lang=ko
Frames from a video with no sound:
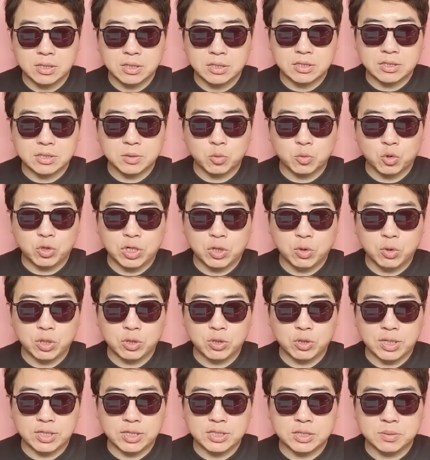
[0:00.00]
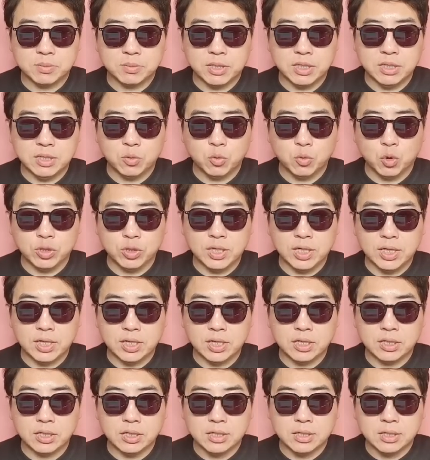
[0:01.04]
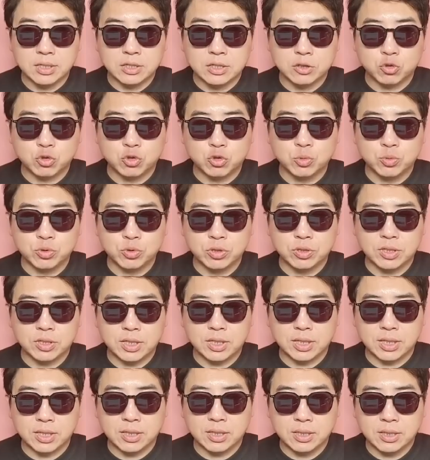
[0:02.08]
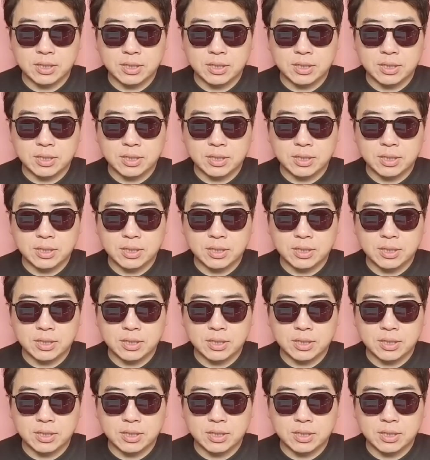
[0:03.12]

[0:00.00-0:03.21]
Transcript: 지금 올라오기도 했지만 워낙 주주분들이